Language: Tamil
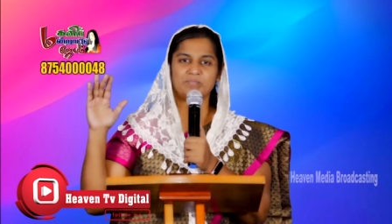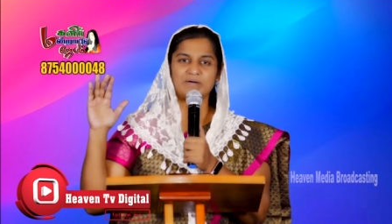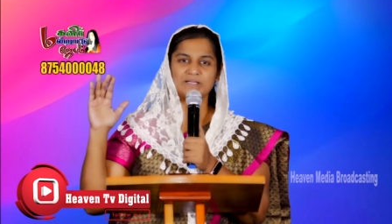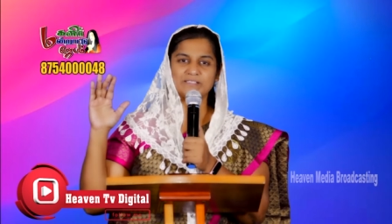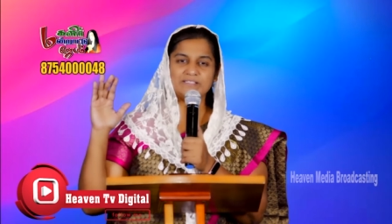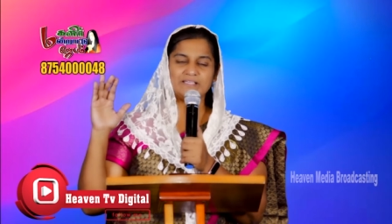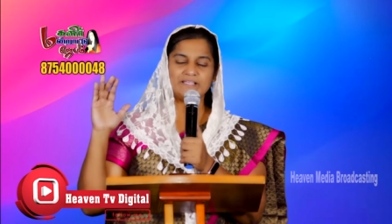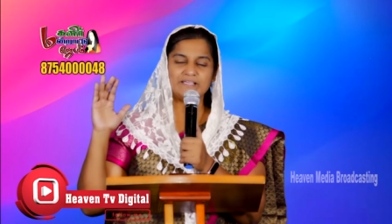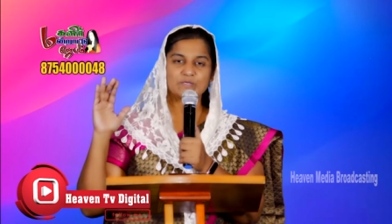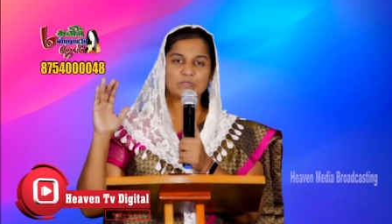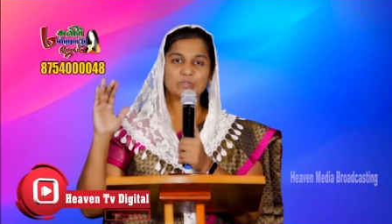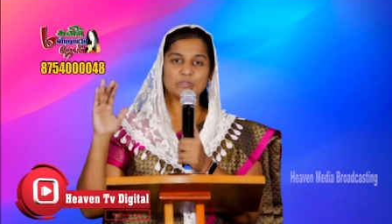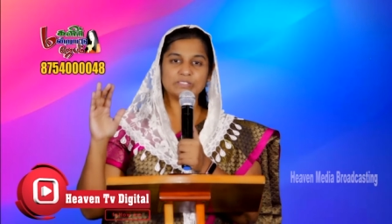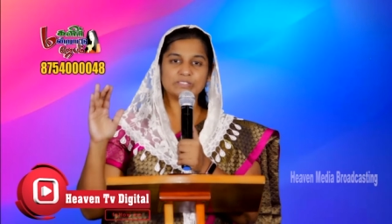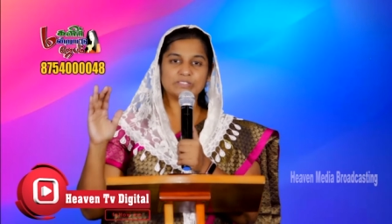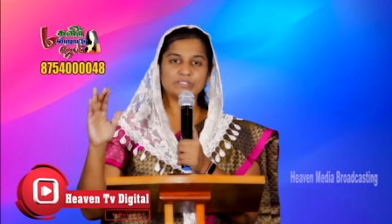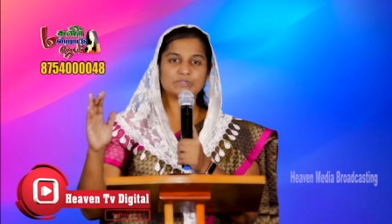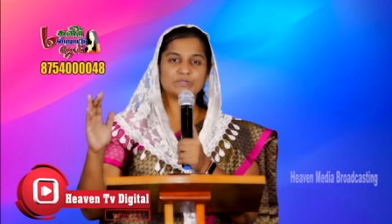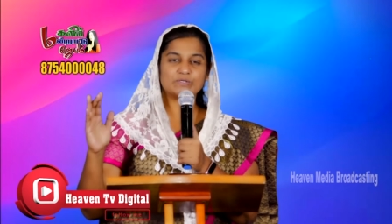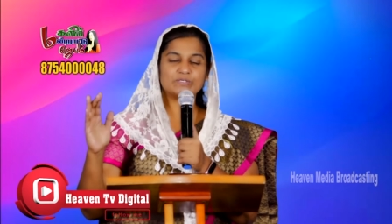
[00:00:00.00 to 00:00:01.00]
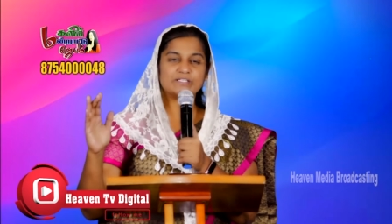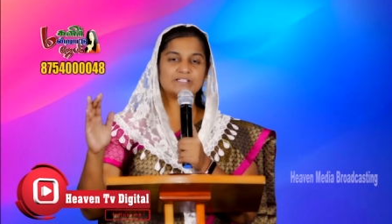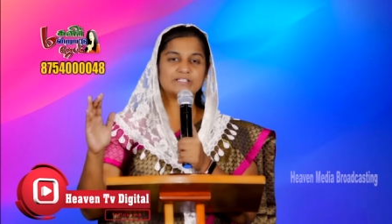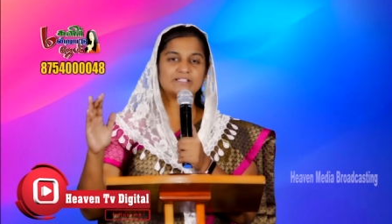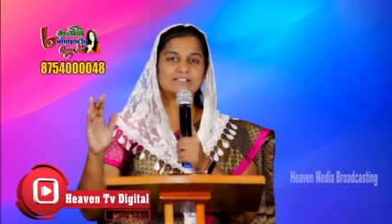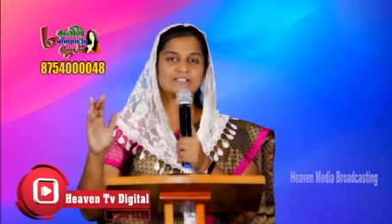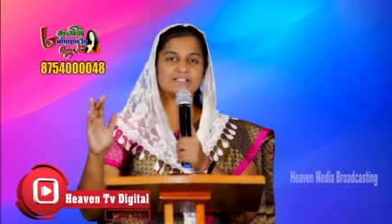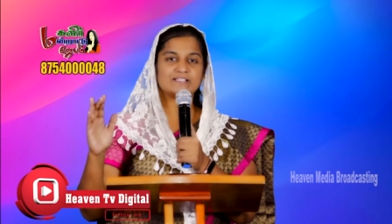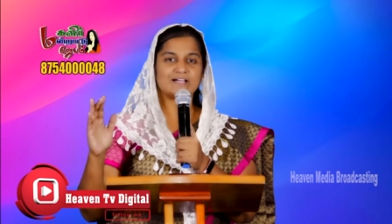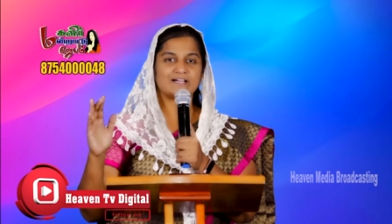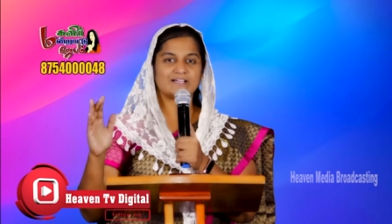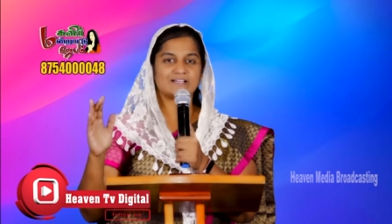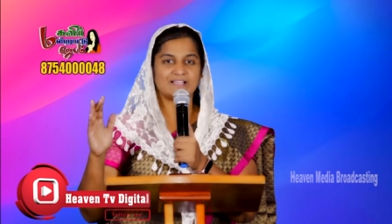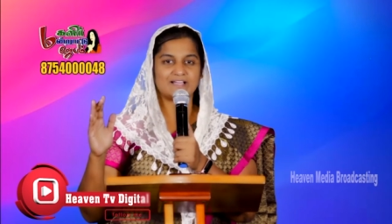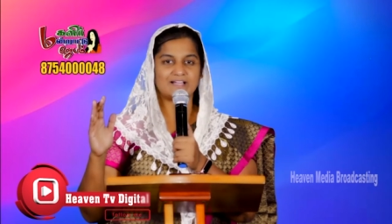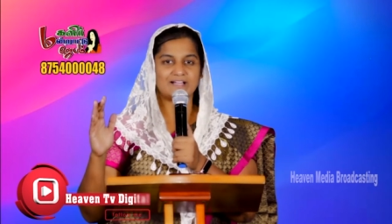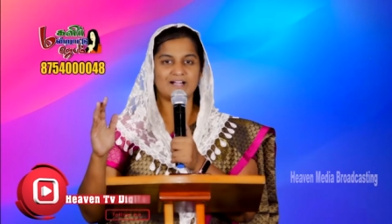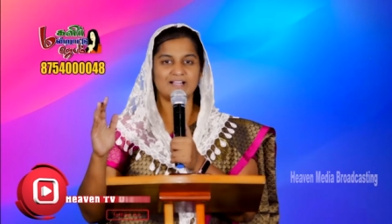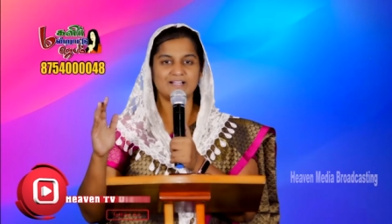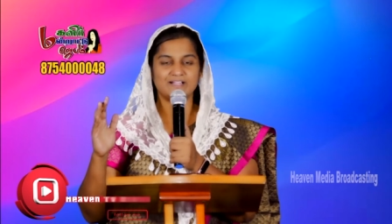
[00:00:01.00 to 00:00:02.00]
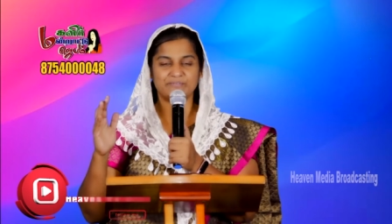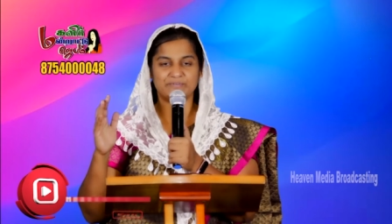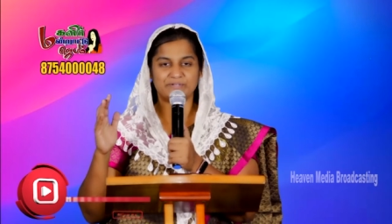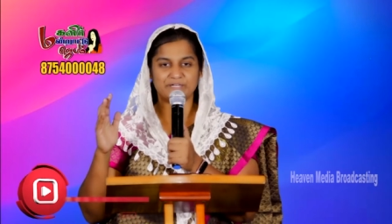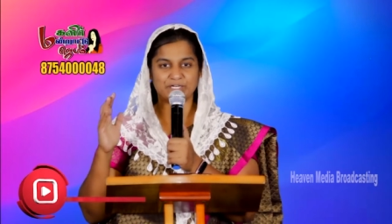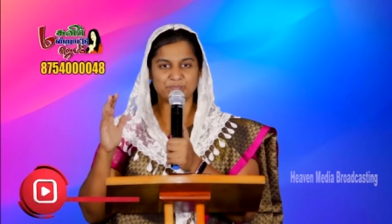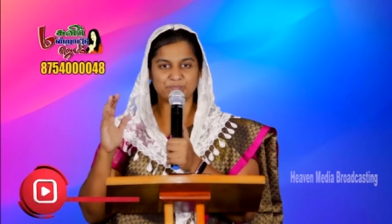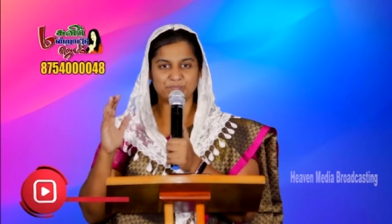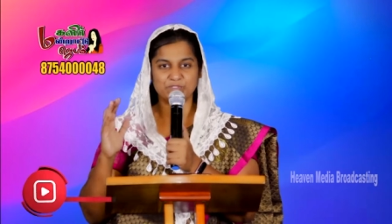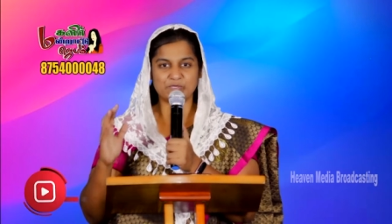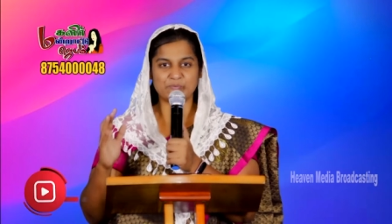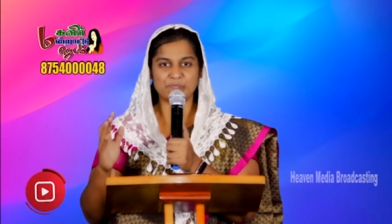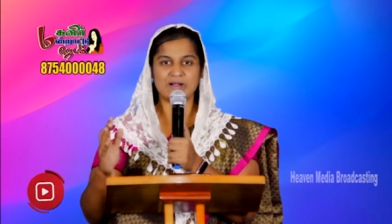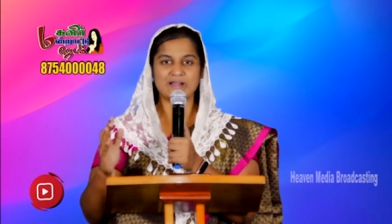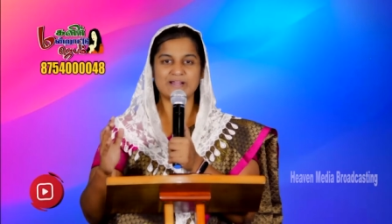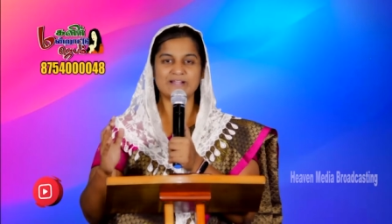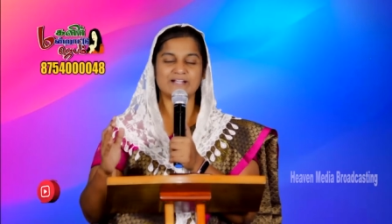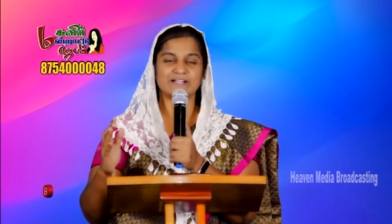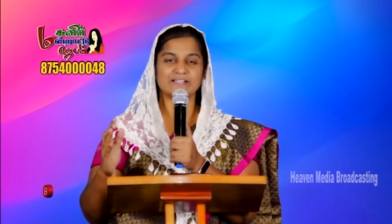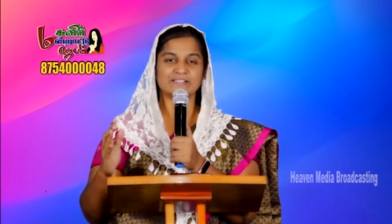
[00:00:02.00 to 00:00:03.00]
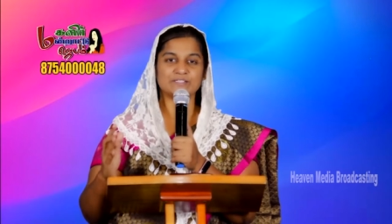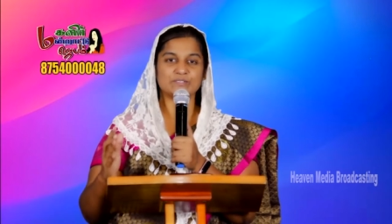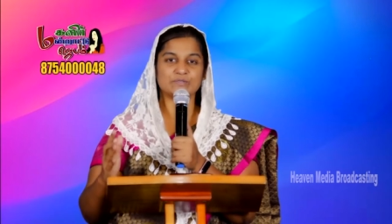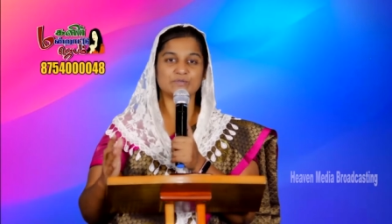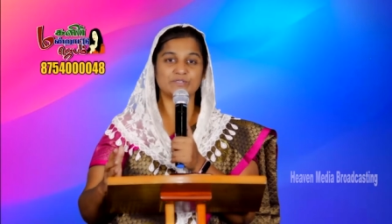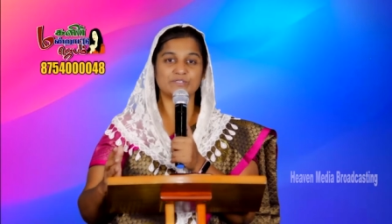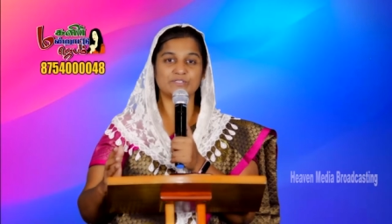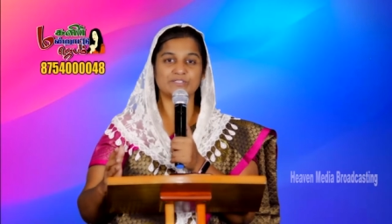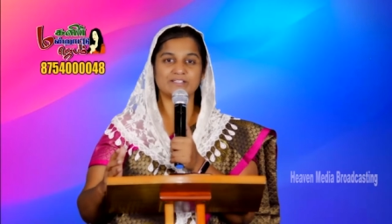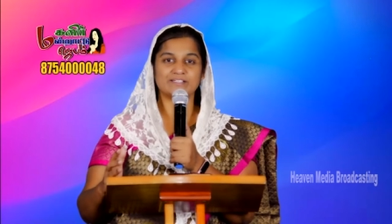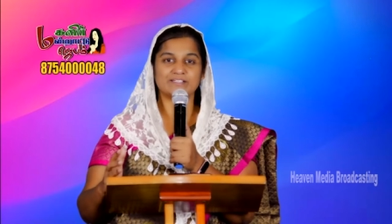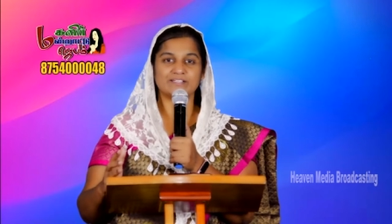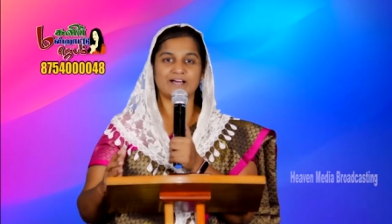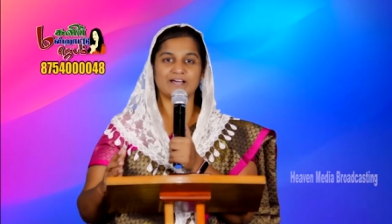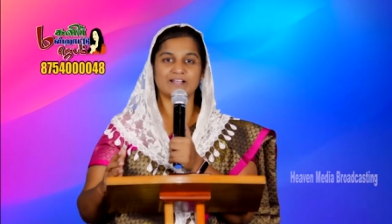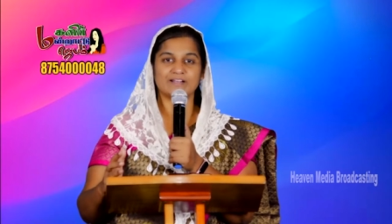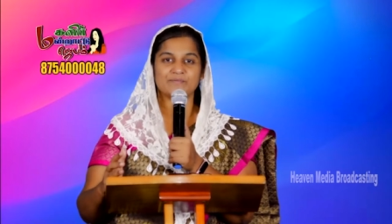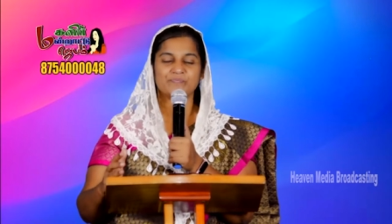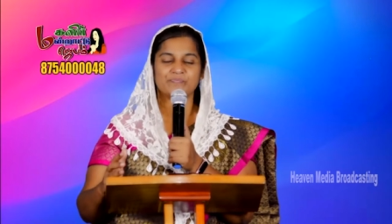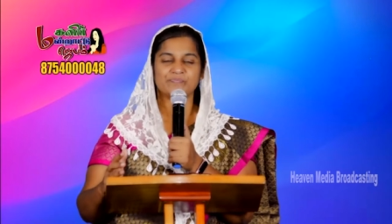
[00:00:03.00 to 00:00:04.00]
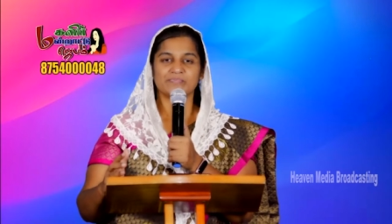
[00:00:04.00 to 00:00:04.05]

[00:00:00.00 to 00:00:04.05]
பதிலை கொடுத்து கொண்டிருக்கிறார் ஆண்டவர் அற்புதமாய் நடத்தி கொண்டிருக்கிறார்